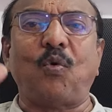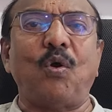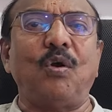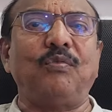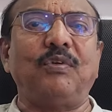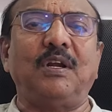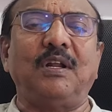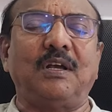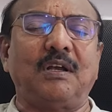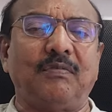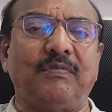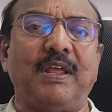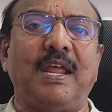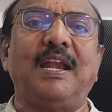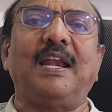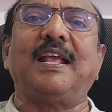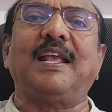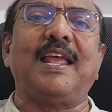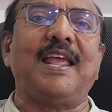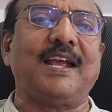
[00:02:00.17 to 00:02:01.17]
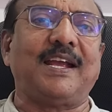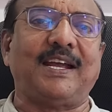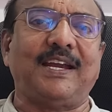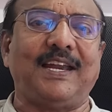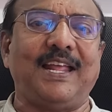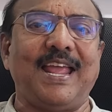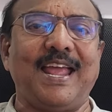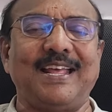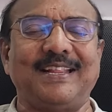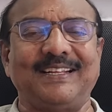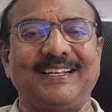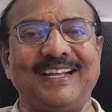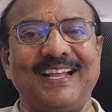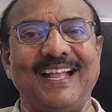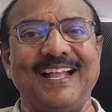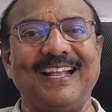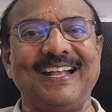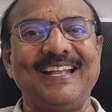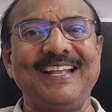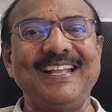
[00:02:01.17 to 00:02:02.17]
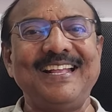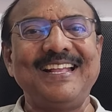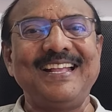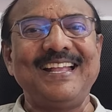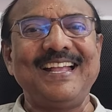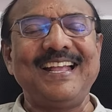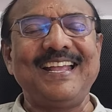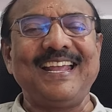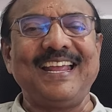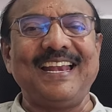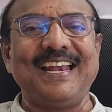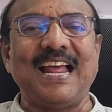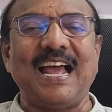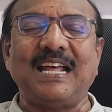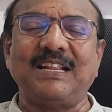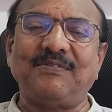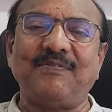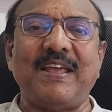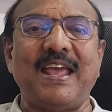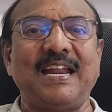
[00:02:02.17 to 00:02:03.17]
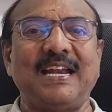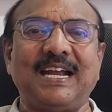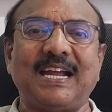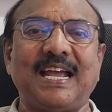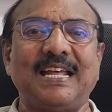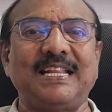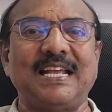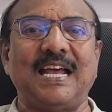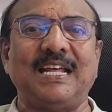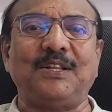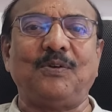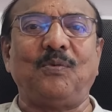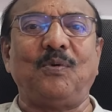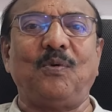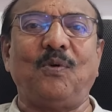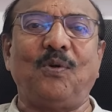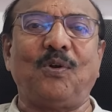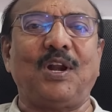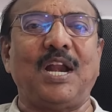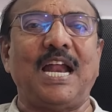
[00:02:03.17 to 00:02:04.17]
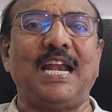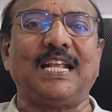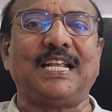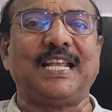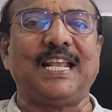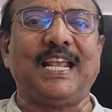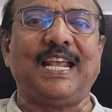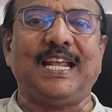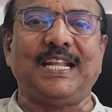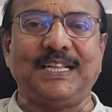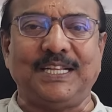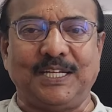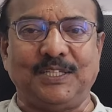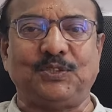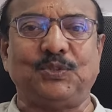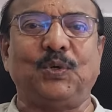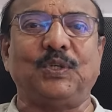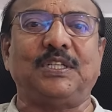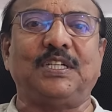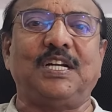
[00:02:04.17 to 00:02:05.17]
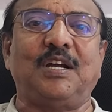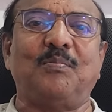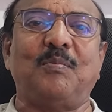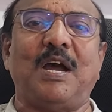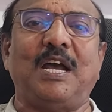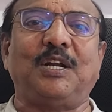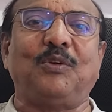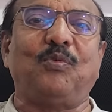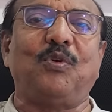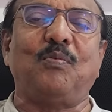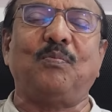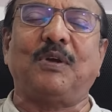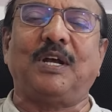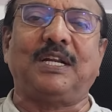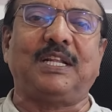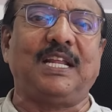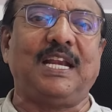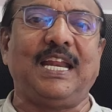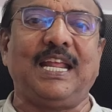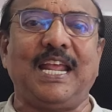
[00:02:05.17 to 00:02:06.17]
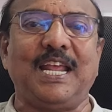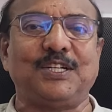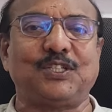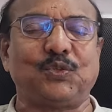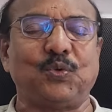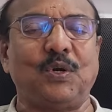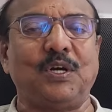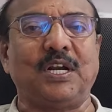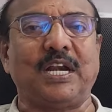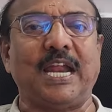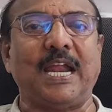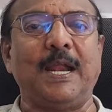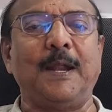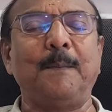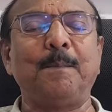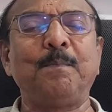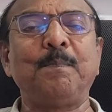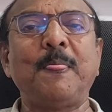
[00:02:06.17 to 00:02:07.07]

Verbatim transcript: கோவிலுக்கு வேலையே கிடையாதுங்க ஏன்னா அது வேற கதை அதை இன்னொரு நாளைக்கு இந்த ஜோதிடம் அறிவோங்கிறதுலையே சொல்கிறேன்